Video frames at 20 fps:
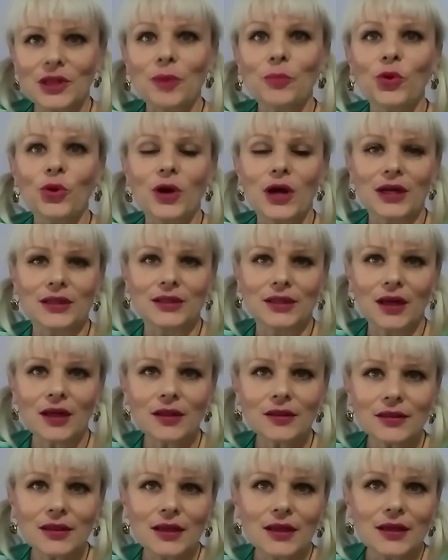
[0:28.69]
на мой
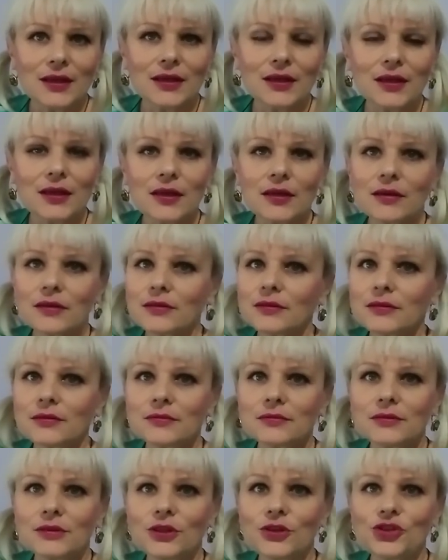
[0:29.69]
канал и э,
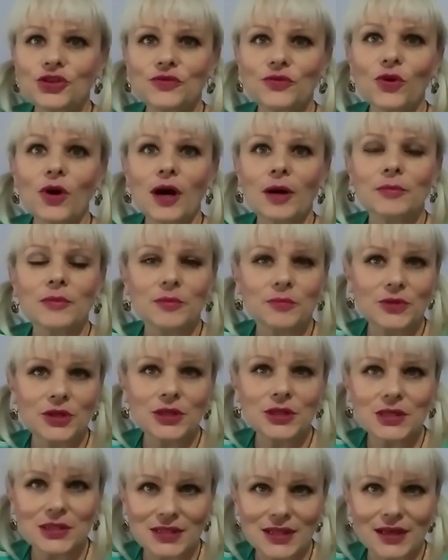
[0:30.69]
ничего обо
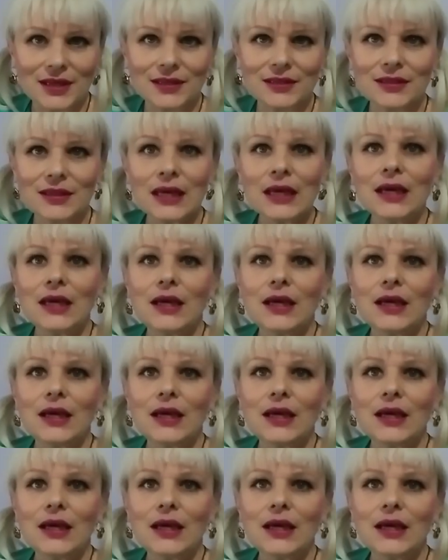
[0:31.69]
мне не знает.